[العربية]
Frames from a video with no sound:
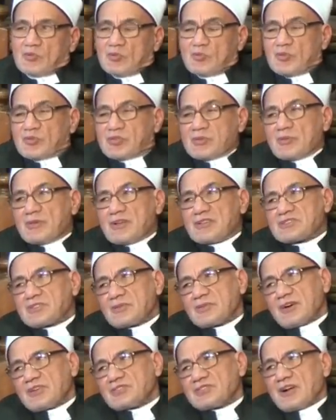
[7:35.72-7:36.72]

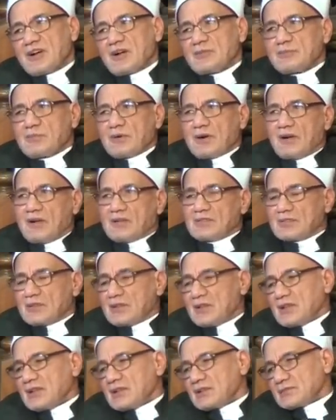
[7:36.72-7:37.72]
ومتميزة بعضها عن بعض
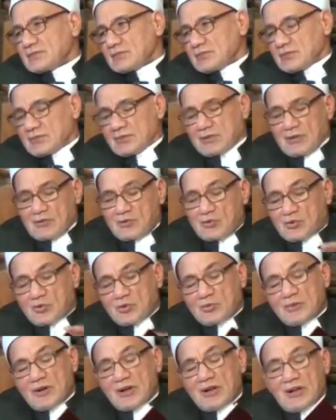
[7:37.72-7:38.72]

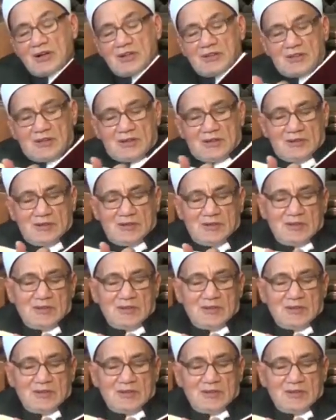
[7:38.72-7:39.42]
خلوكم معانا